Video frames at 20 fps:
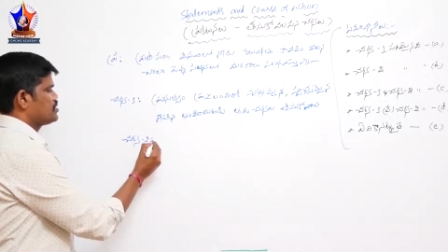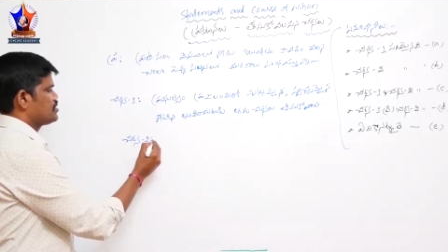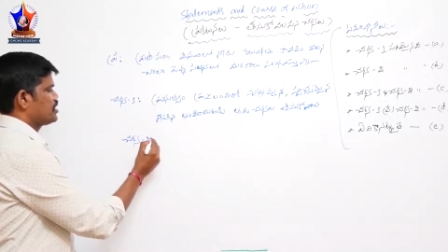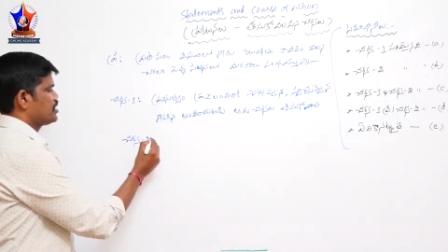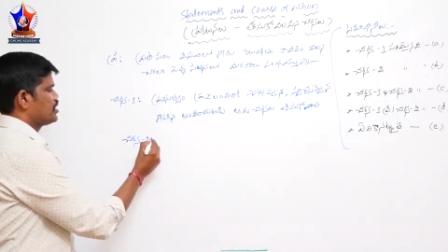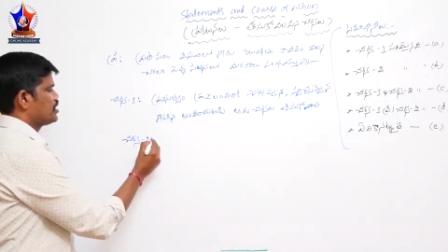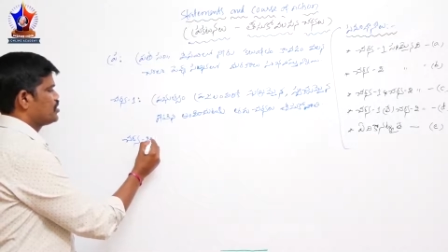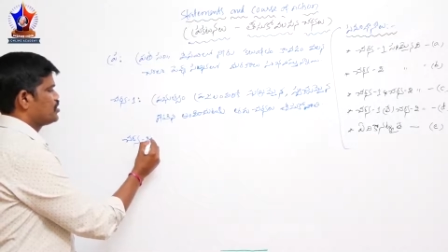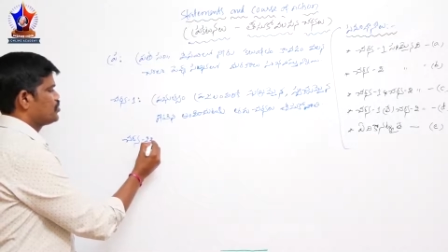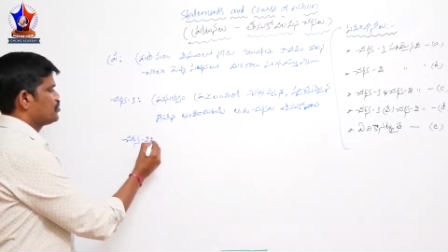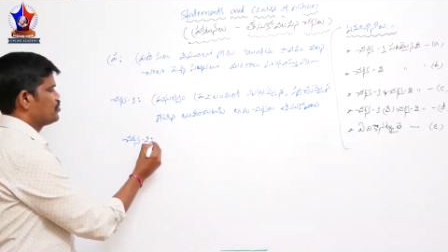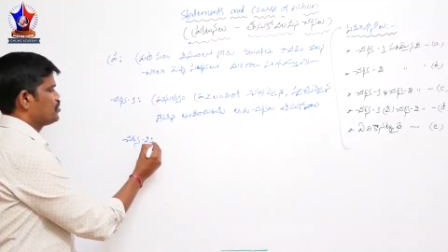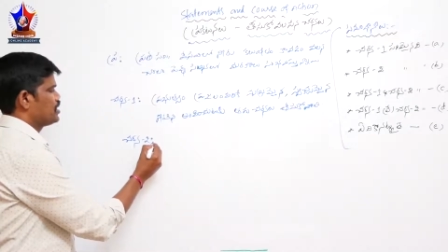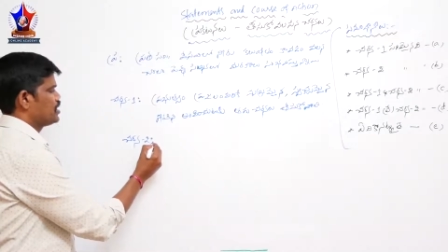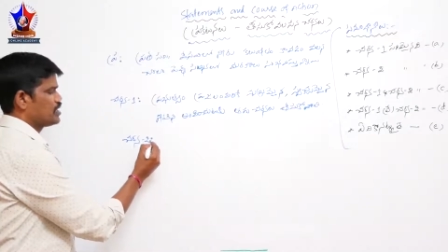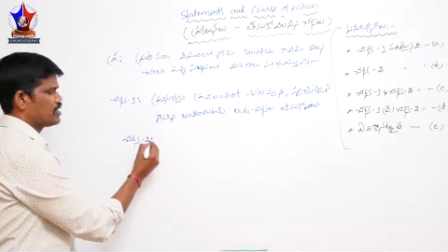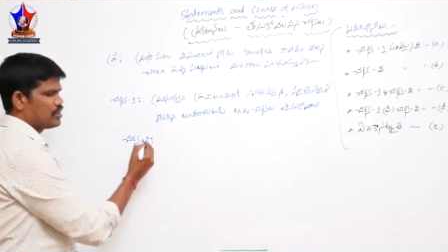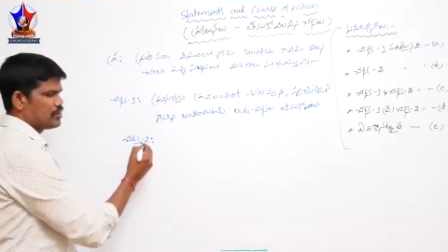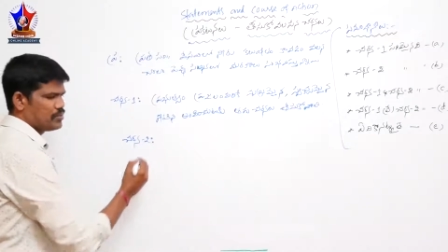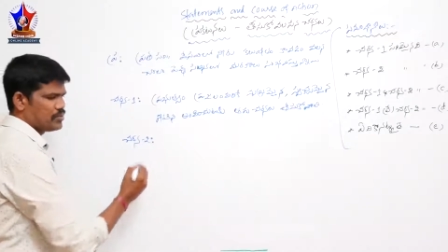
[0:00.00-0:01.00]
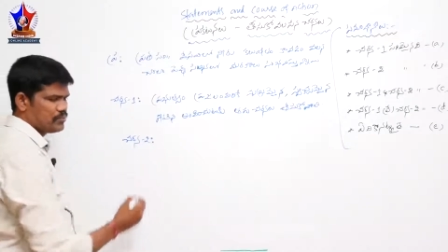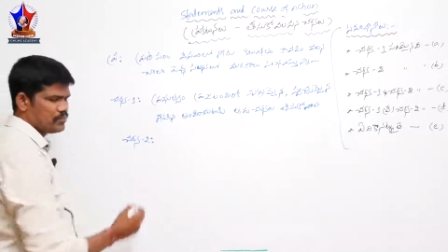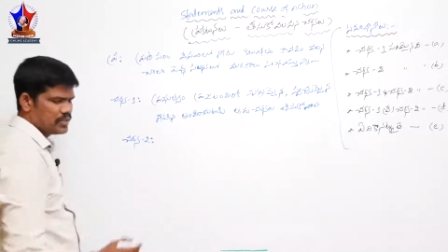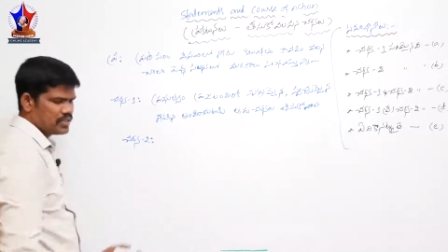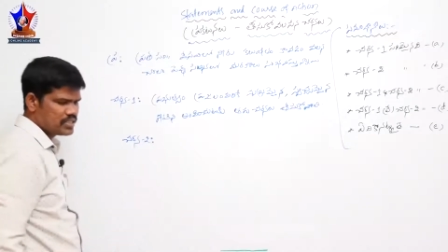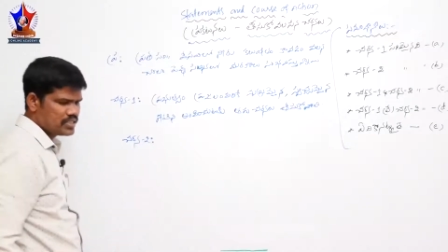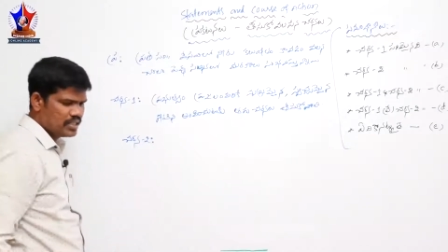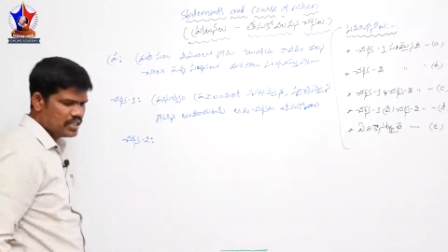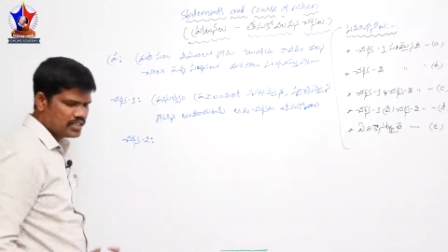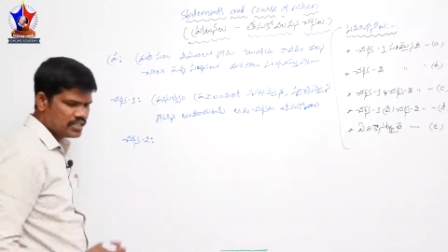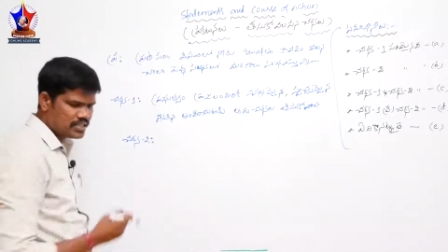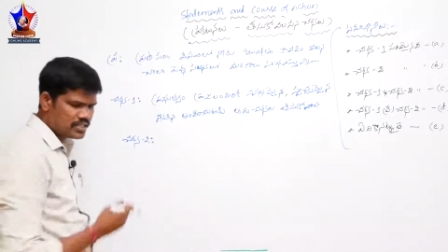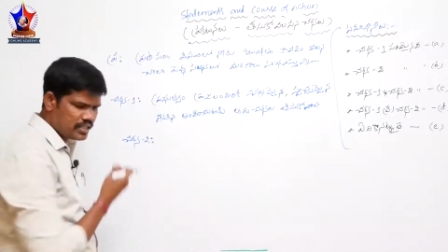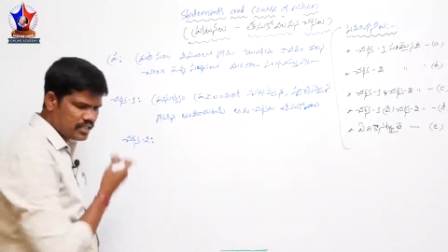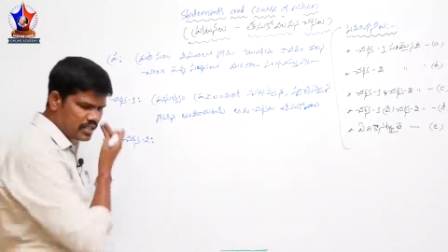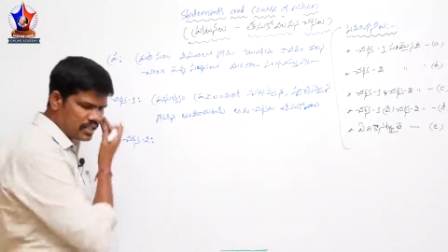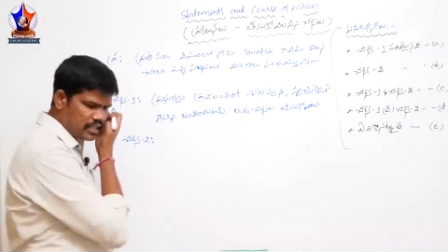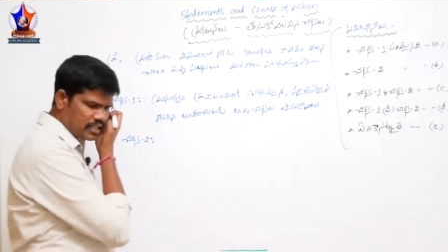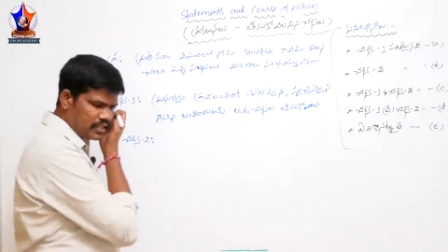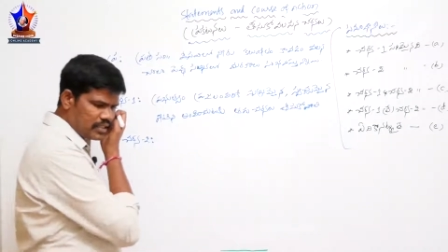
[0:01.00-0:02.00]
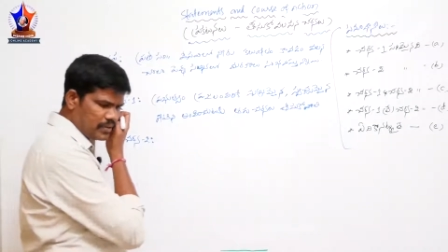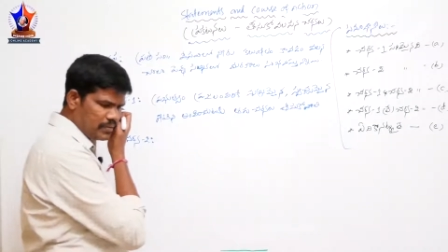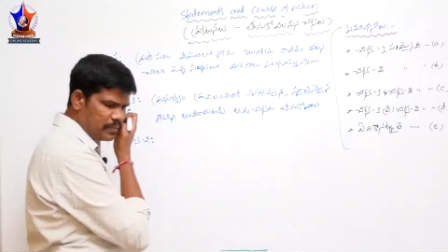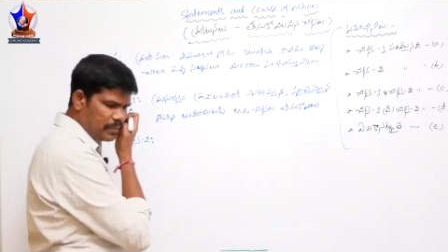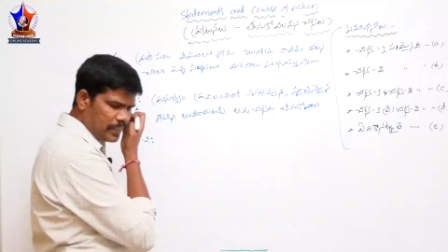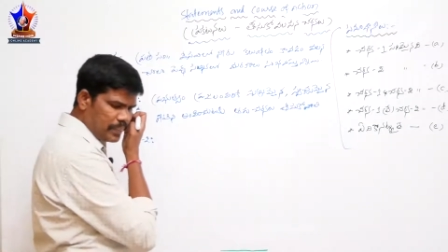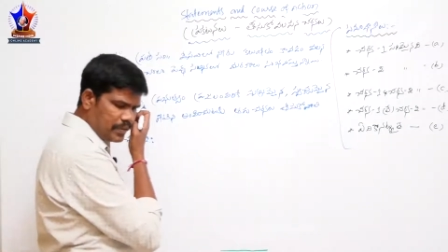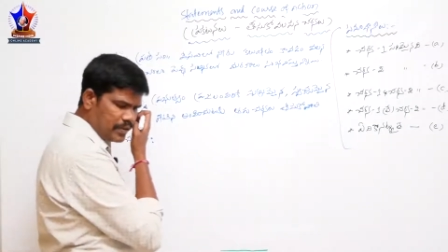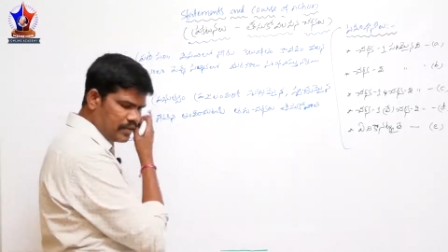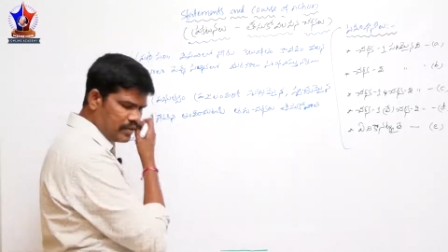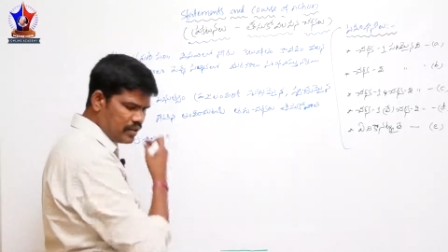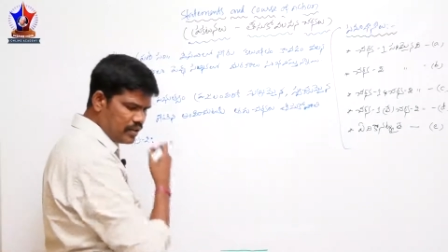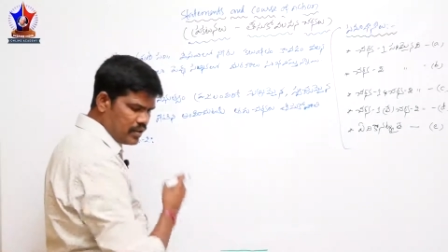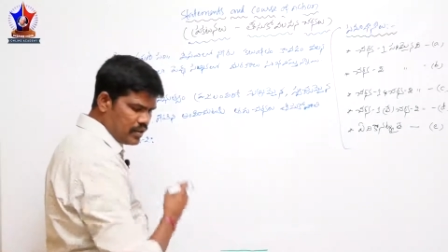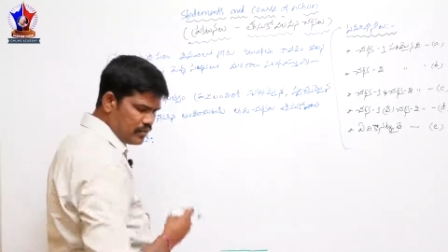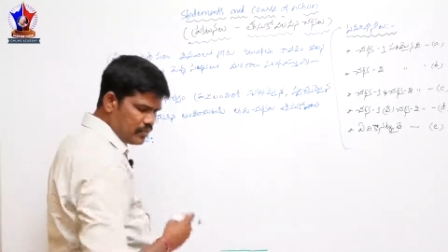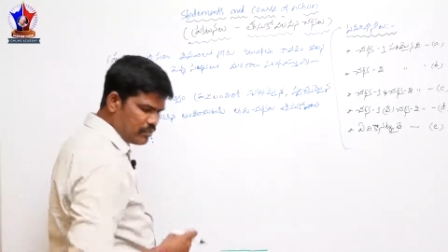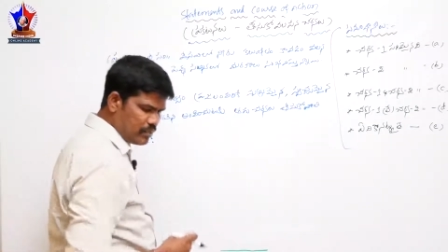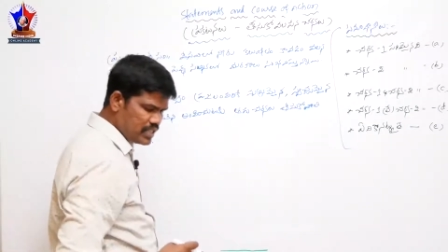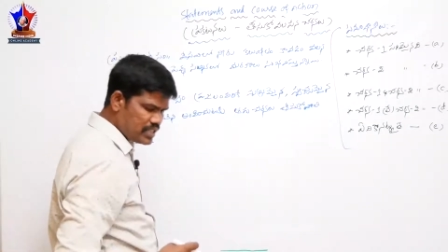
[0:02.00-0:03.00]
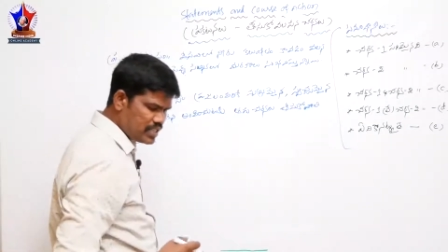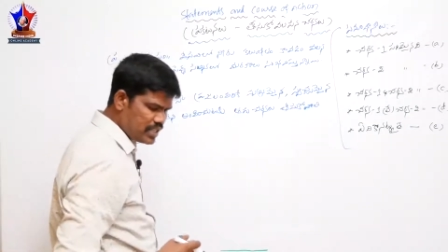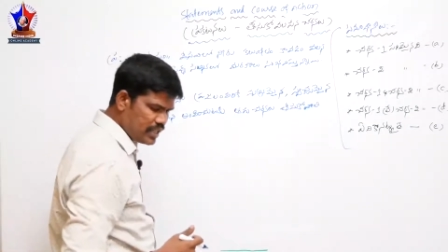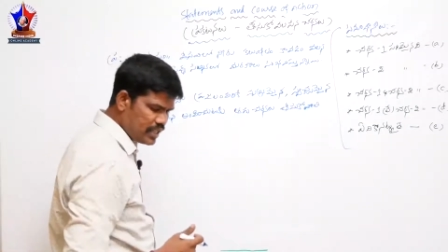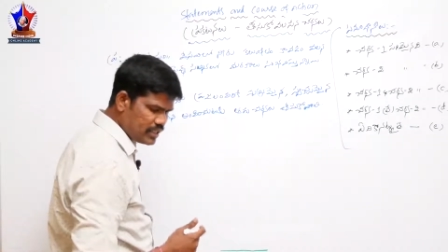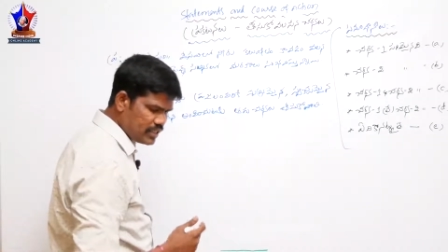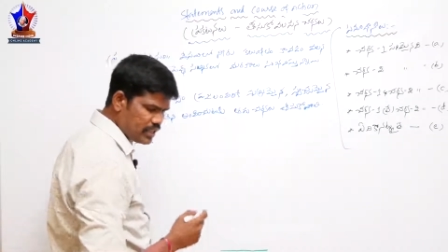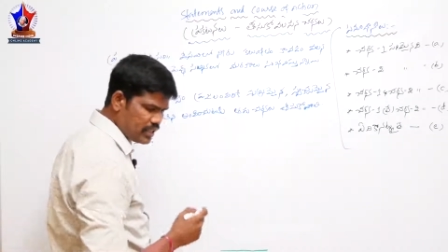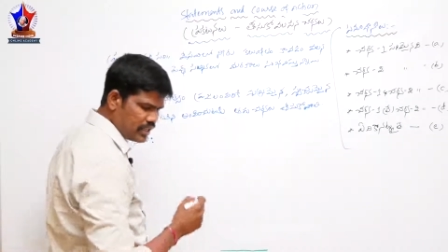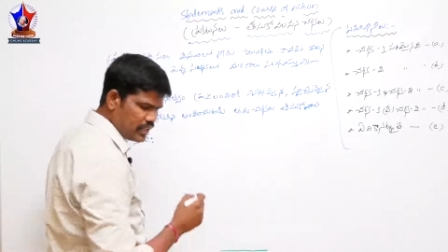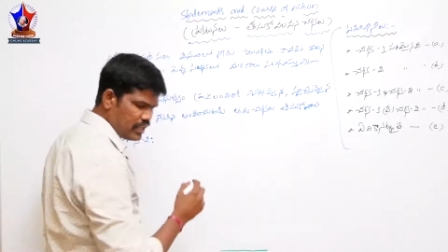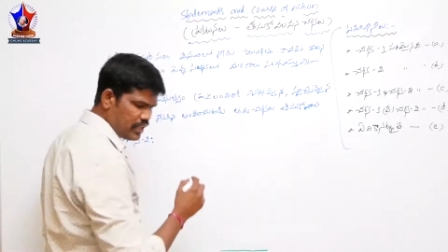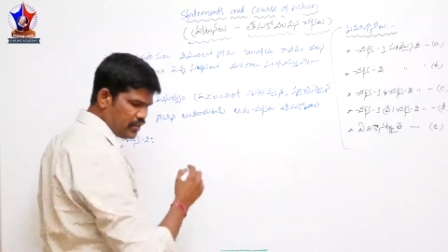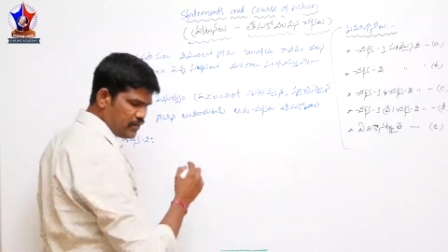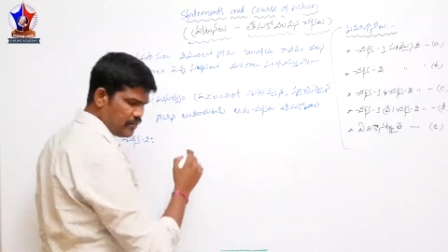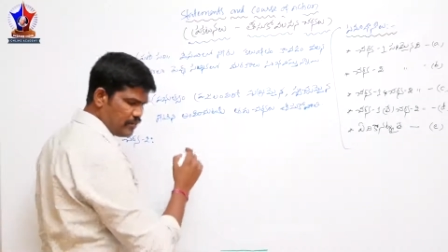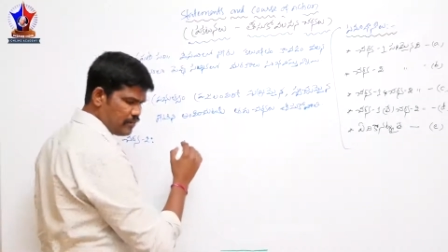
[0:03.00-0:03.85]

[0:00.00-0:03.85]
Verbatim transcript: చర్య టూని కనుక మనం పరిశీలించినట్లయితే ప్రజలందరికీ